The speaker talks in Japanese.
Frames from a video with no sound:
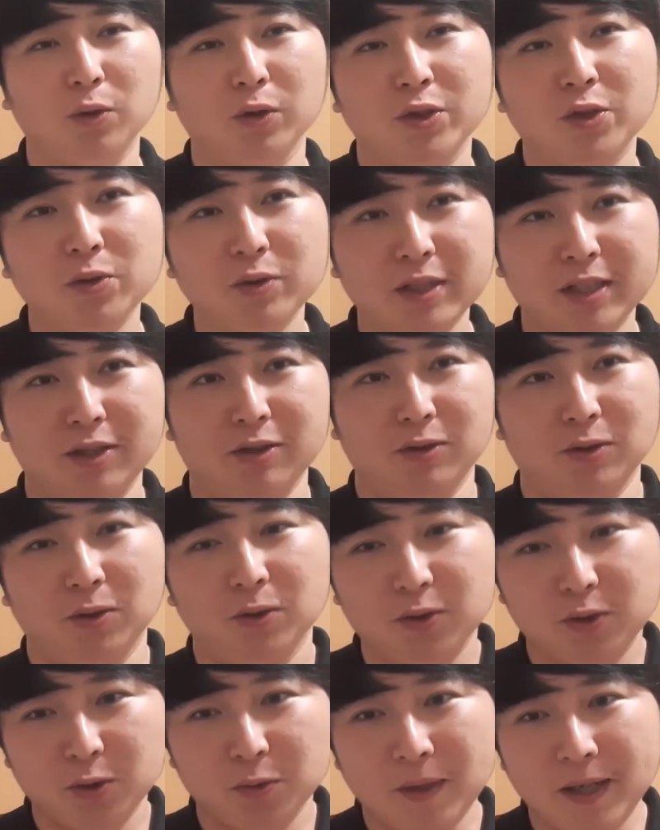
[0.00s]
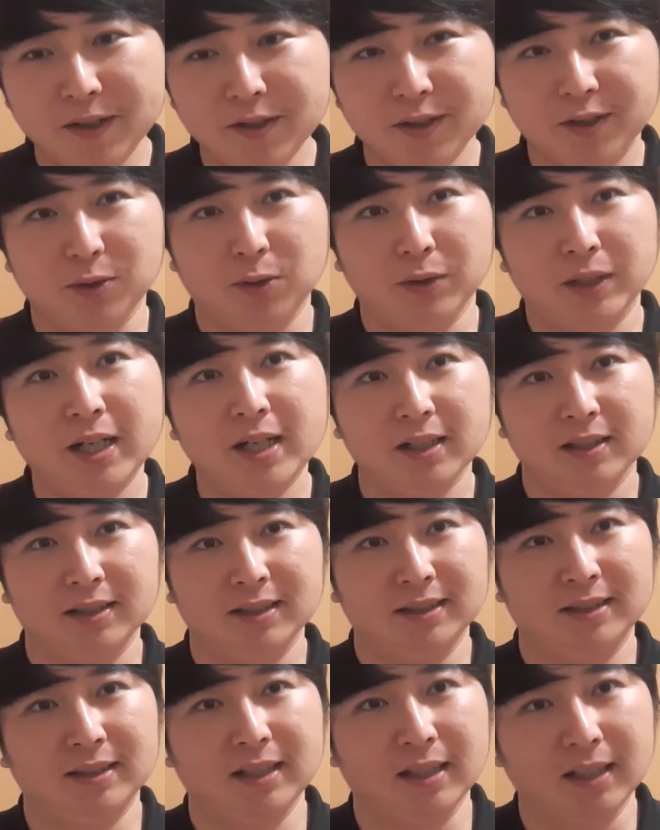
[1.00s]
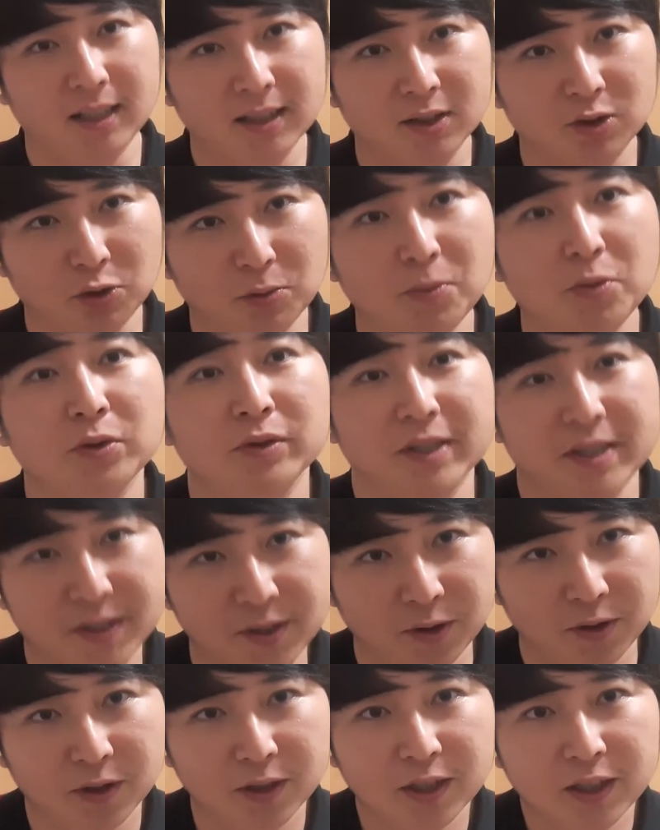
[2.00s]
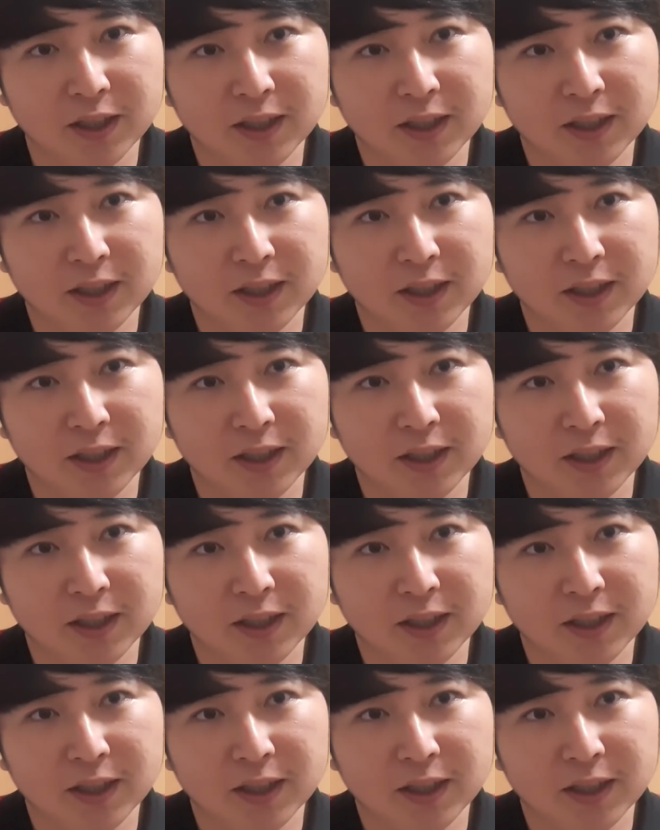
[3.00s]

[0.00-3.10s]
正直言うと本当に悪いとこなかったなと思うんですよ。